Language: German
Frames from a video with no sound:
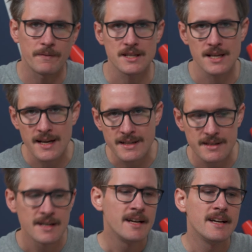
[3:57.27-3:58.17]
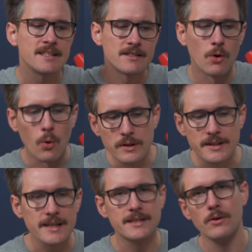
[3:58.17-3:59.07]
Das heißt, es lohnt
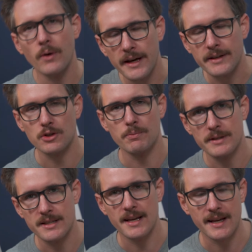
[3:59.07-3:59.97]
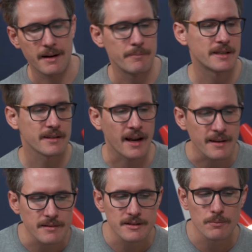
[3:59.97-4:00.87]
sich theoretisch ein bisschen länger mit
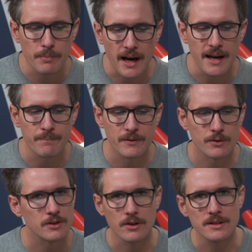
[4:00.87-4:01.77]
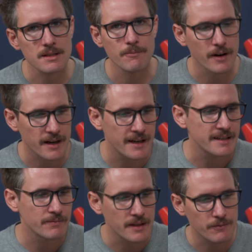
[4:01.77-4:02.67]
dran zu bleiben. Ich würde trotzdem
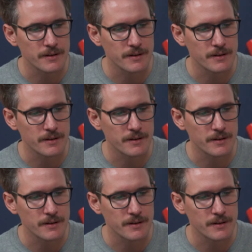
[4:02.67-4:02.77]
vergleichen, weil ich